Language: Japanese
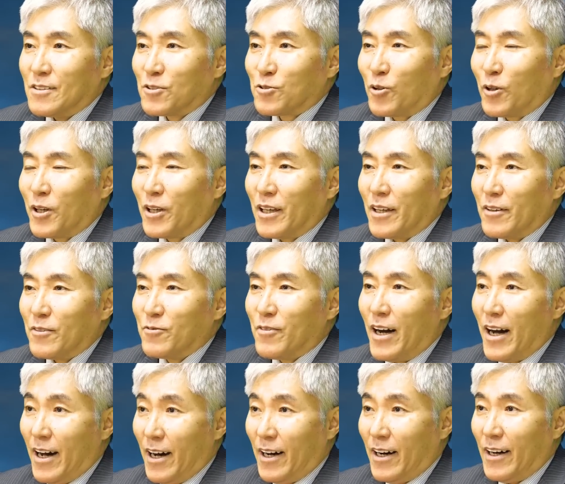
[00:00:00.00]
それ
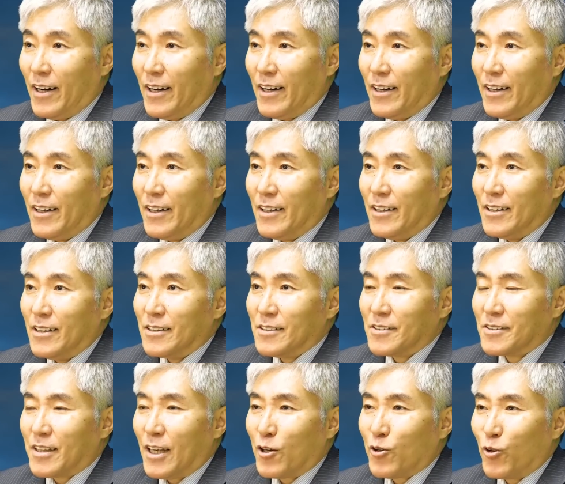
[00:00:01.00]
は
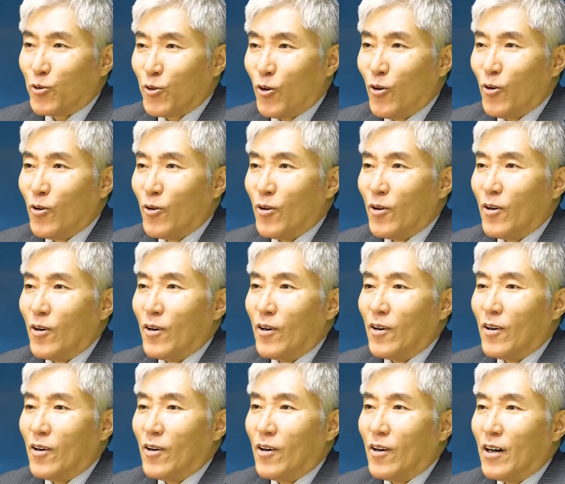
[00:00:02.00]
戦後の
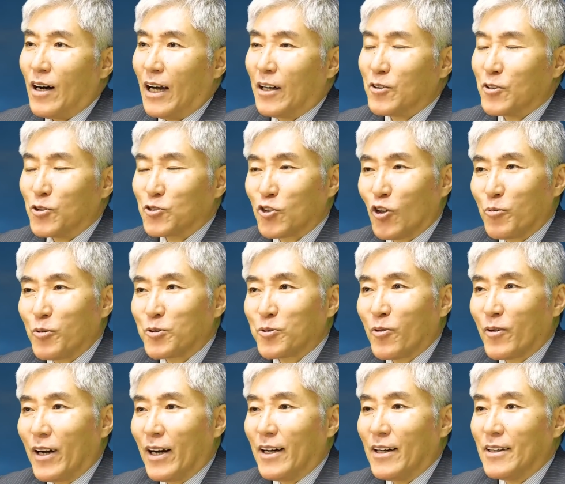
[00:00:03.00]
ある
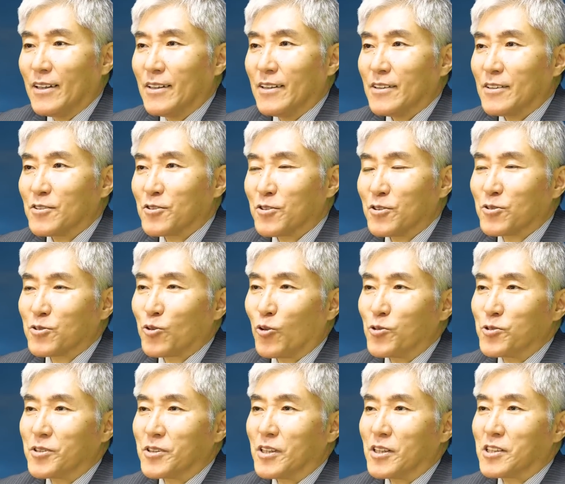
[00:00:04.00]
人々がずっ
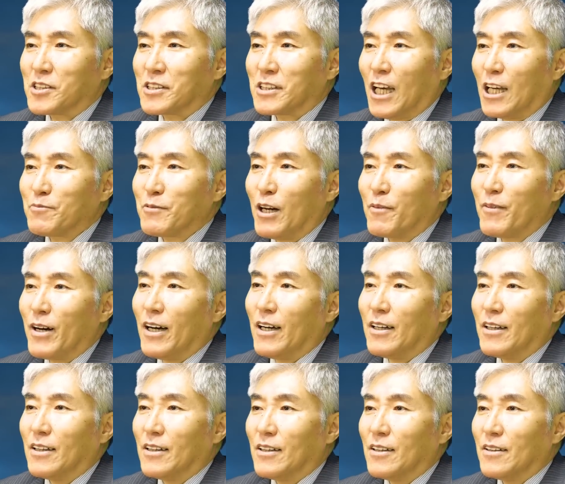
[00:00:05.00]
と意識しないま
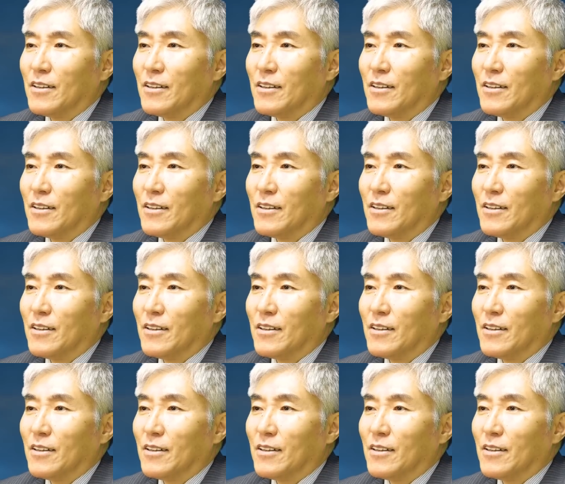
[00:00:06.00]
ま